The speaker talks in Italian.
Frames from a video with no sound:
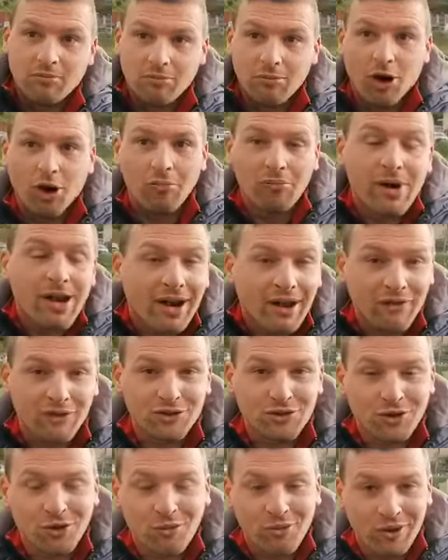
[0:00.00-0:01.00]
Bomber ha
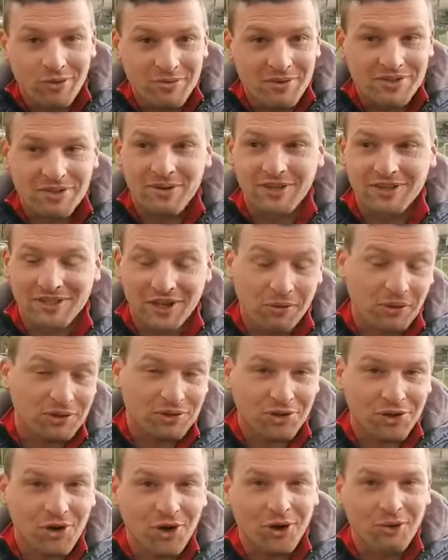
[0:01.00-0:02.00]
fatto poi mi sa
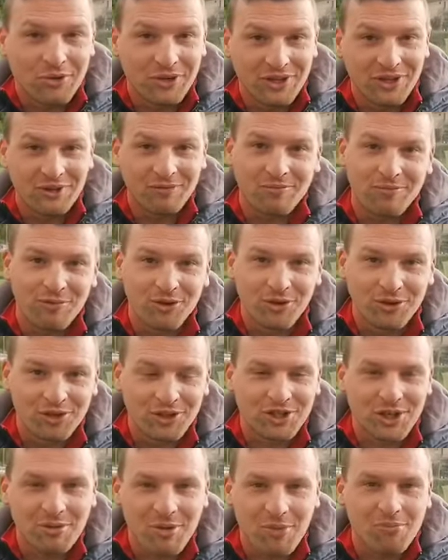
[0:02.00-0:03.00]
3-4 gol, quindi
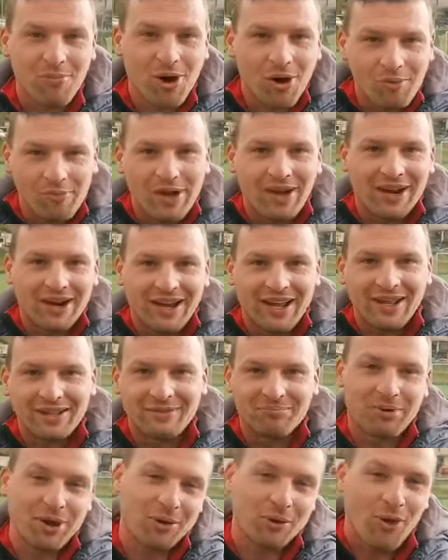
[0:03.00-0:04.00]
diciamo Bomber eh,
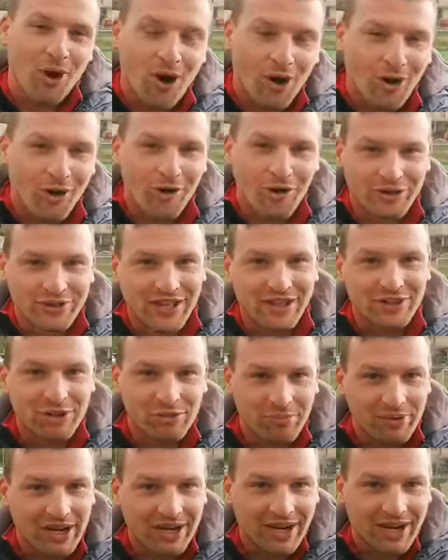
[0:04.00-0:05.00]
per ruolo, non tanto
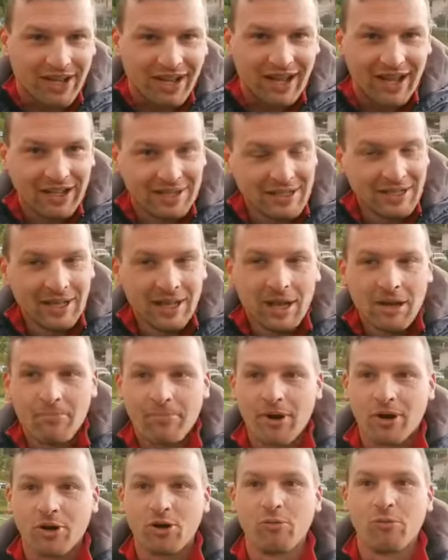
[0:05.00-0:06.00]
per, eh,
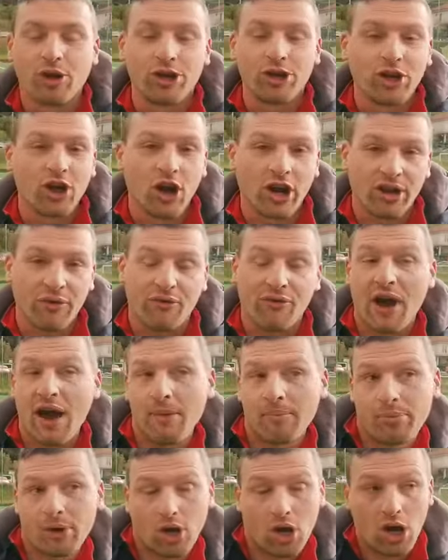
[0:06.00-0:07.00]
per numero di gol che
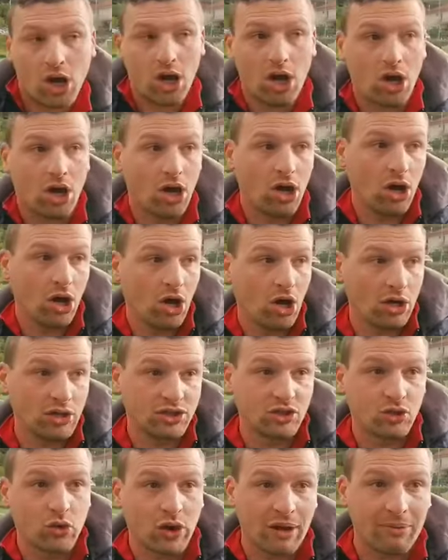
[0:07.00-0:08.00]
fa, però
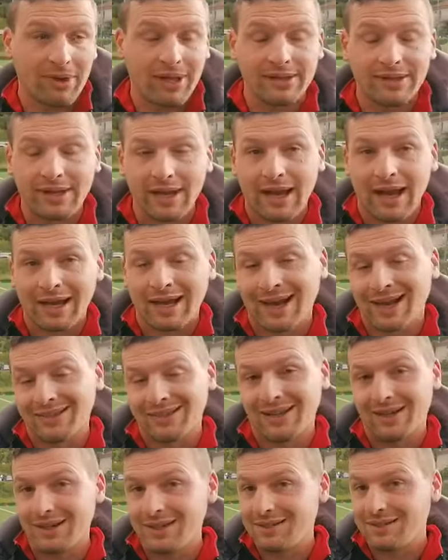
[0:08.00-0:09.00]
sicuramente ha
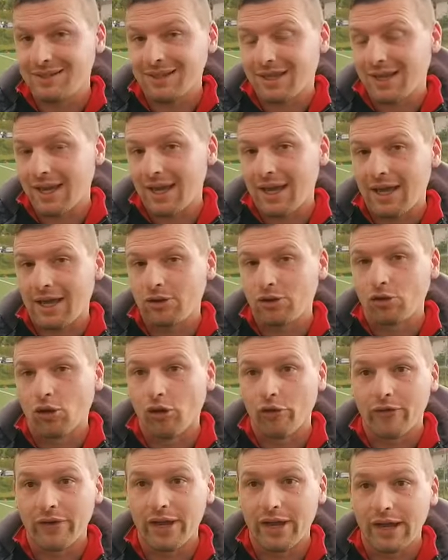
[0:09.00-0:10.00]
caratteristiche
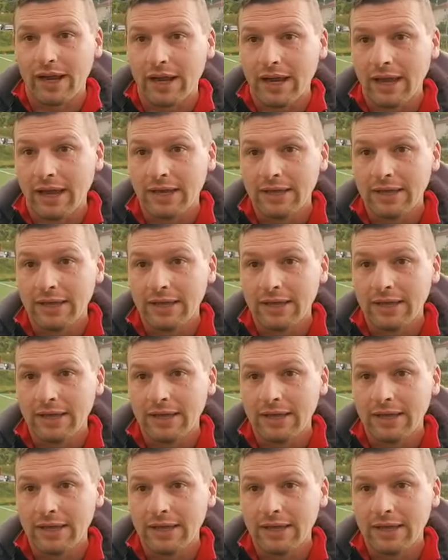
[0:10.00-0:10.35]
dove,